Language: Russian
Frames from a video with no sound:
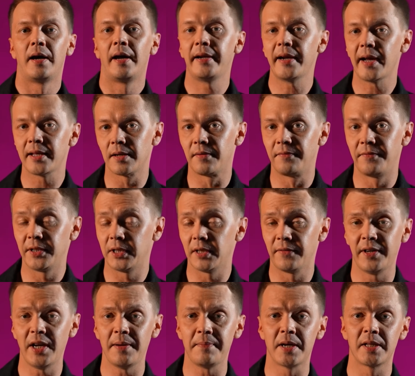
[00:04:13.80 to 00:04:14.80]
Рядом в это
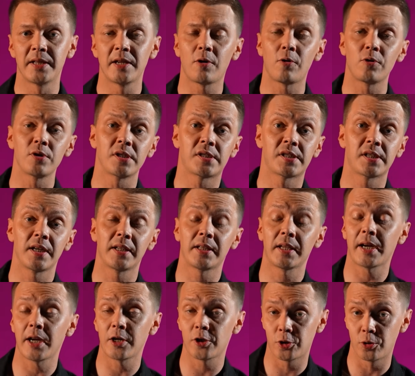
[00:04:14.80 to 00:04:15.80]
время находится
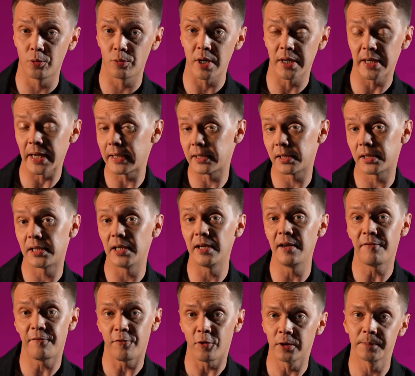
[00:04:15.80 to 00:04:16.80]
такая штука, как
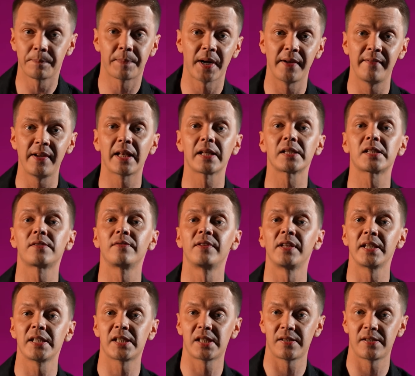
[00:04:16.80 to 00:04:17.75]
телефон правительственной